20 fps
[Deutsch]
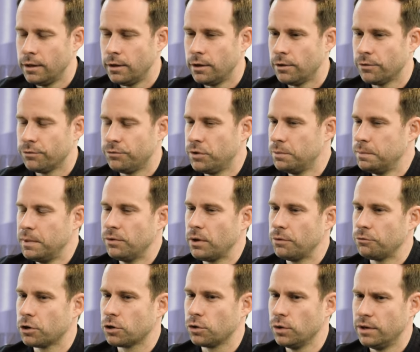Und für mich war
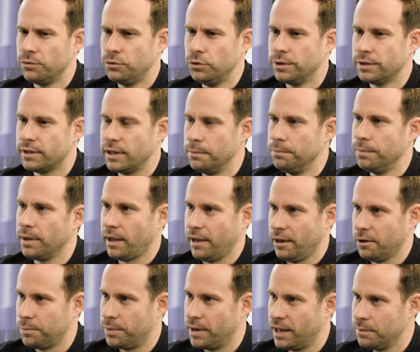einfach klar, ich will in dem Bereich
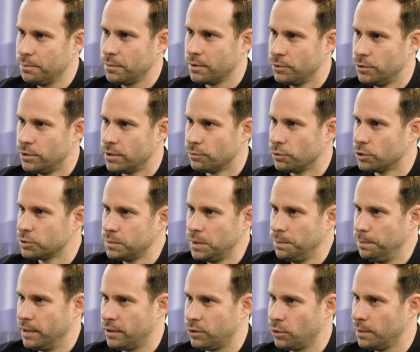bleiben, ich will irgendwas mit
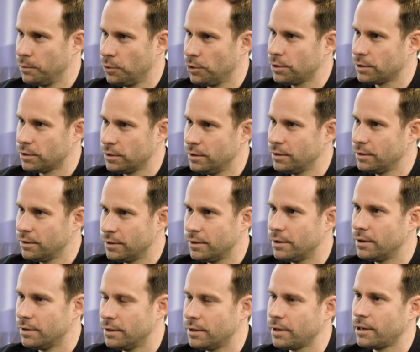Metall machen
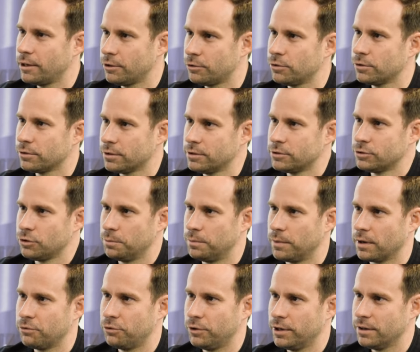in die Richtung, das hat mir
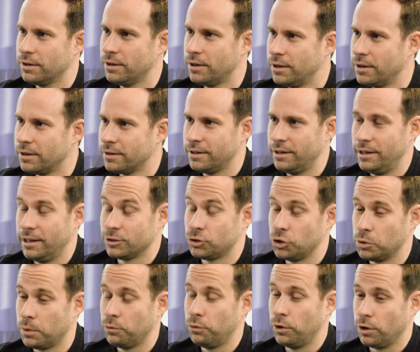gefallen. Die Lehre
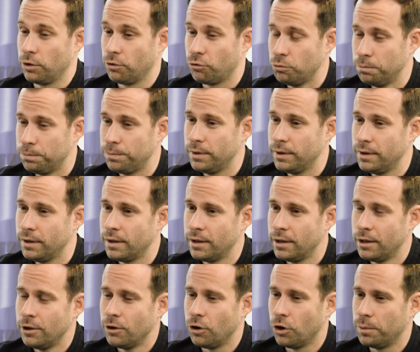selber war dann super,
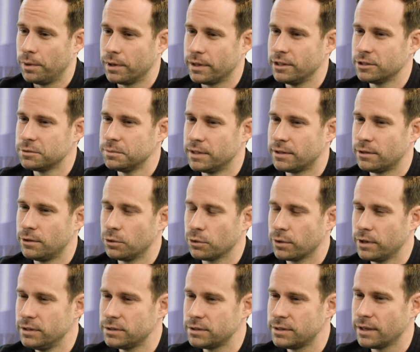aber das mit
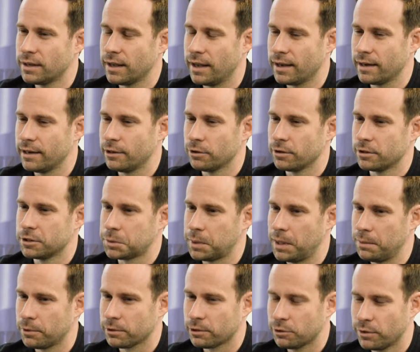Logistik eigentlich oder der
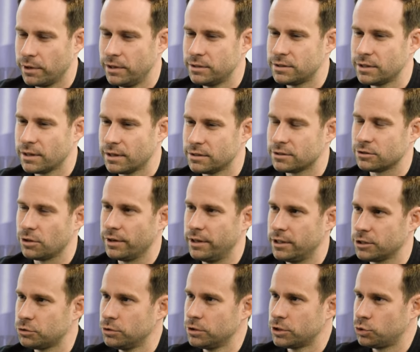Schwerpunkt Logistik ist dann
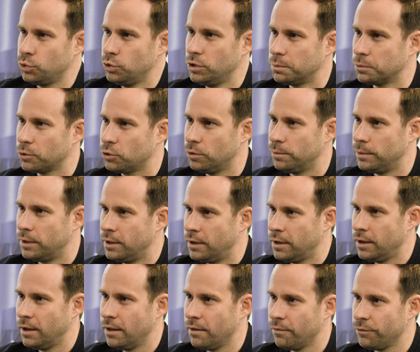erst durchs Studium gekommen.
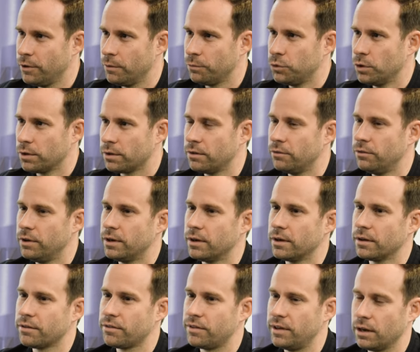Wir haben dort wieder
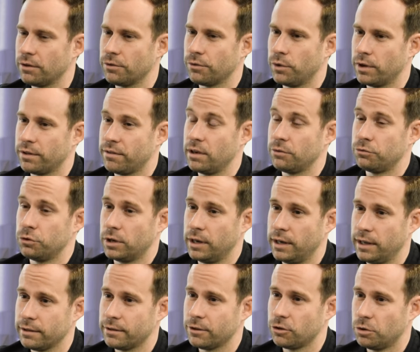sehr, halt sehr viel
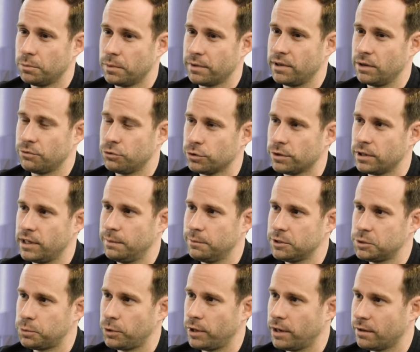gelernt und haben sehr viele
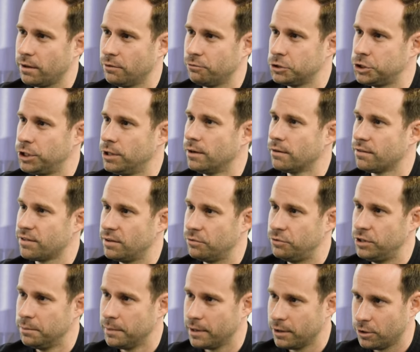Unternehmensprojekte in verschiedensten
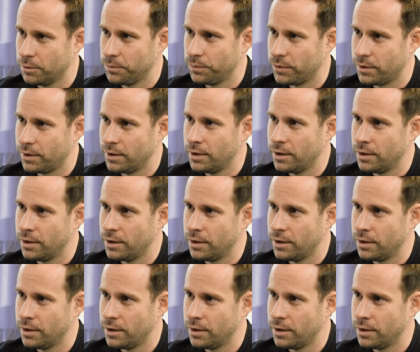Firmen gehabt.